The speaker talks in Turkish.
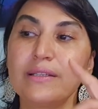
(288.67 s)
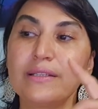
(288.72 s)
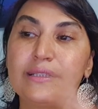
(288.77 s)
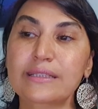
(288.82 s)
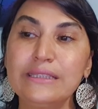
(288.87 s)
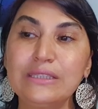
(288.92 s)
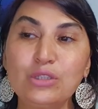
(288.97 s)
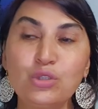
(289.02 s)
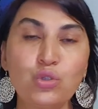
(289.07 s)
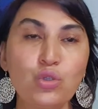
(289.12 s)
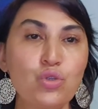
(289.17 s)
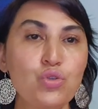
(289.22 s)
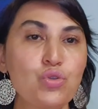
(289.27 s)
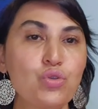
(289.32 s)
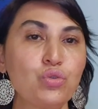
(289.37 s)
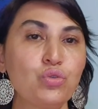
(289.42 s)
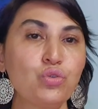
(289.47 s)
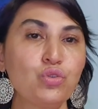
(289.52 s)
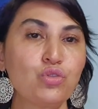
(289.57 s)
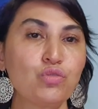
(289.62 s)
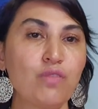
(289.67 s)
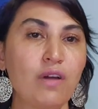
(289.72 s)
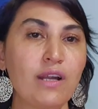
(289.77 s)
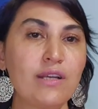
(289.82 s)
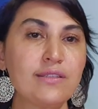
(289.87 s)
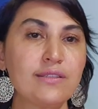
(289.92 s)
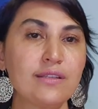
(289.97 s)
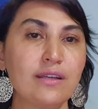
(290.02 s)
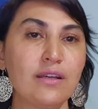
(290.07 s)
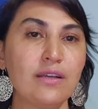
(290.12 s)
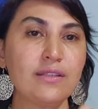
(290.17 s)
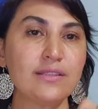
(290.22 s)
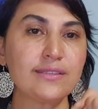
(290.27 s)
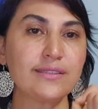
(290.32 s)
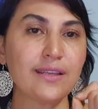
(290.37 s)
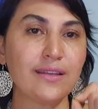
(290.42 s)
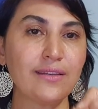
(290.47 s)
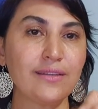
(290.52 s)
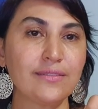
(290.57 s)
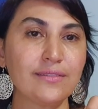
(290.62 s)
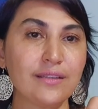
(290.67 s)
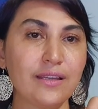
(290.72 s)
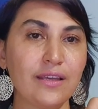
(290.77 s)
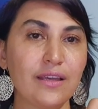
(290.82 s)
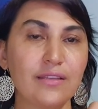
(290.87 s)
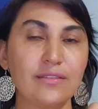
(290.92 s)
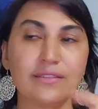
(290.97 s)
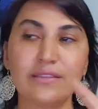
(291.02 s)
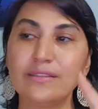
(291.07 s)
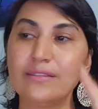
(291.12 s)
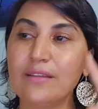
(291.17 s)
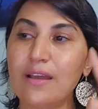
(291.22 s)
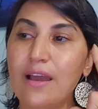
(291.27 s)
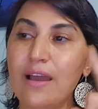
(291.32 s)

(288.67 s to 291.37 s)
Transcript: Kız çocuğunuz varsa sanata yatkın,